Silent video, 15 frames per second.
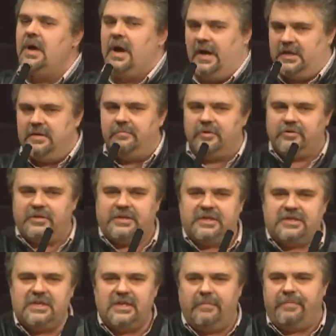они будут
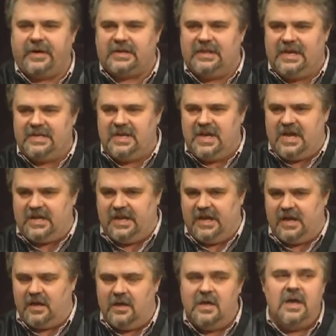идти на
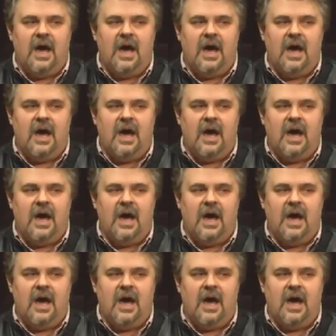поклонение,